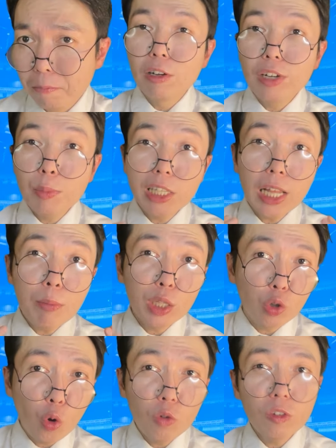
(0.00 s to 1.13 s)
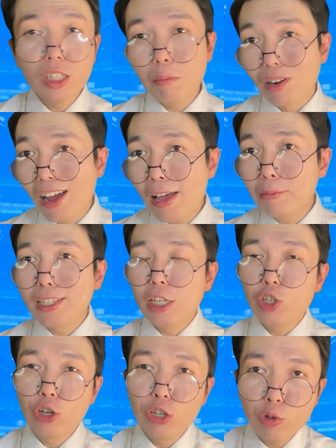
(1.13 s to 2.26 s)
Во времена Бетховена, Брамса и
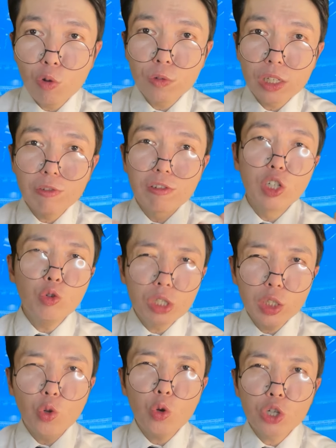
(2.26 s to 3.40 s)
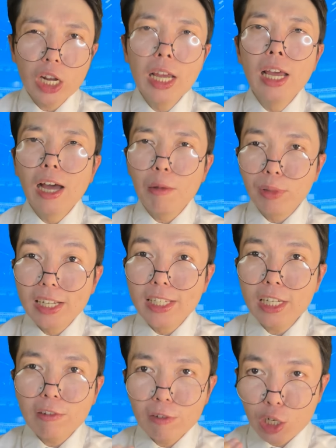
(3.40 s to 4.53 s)
Чайковского люди тоже
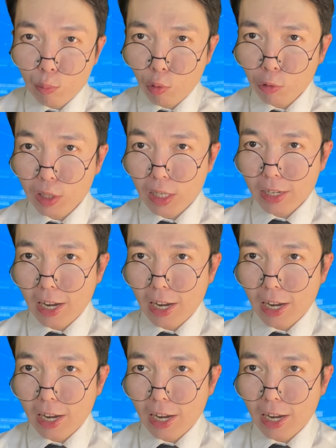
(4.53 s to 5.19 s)
аплодировали после